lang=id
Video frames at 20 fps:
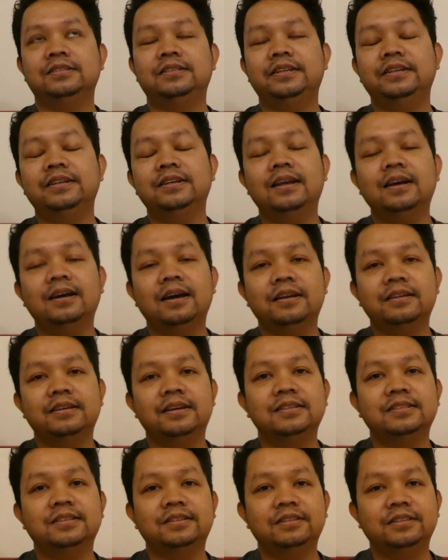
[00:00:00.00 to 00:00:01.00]
inilah
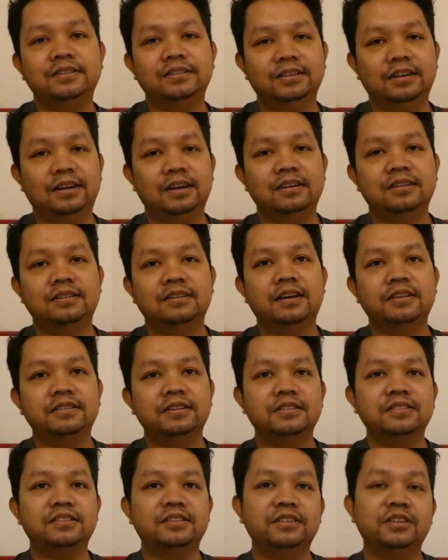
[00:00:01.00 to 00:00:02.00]
karya seni ya
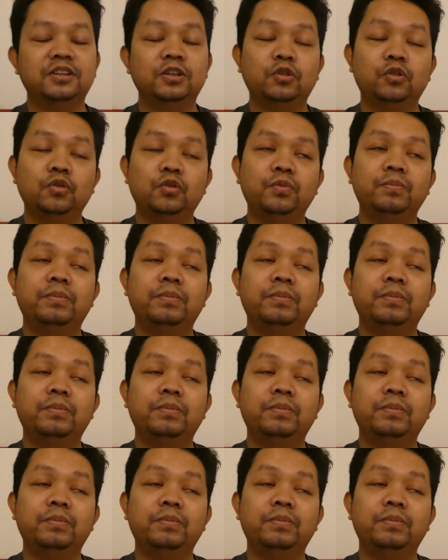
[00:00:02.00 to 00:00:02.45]
karya seni itu